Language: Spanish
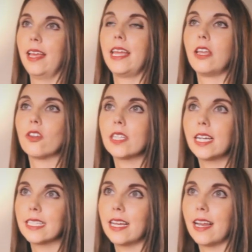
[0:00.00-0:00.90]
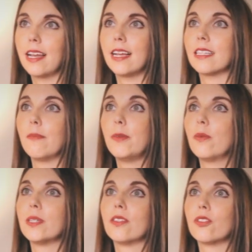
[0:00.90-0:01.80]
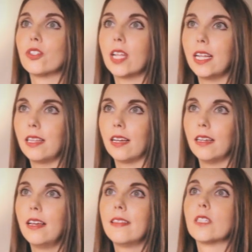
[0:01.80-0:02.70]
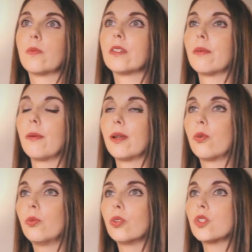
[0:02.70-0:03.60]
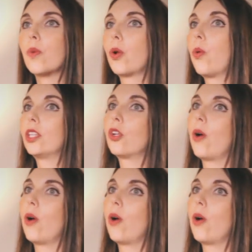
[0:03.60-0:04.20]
y no se casarían hasta 1930, después de vivir juntos por cuatro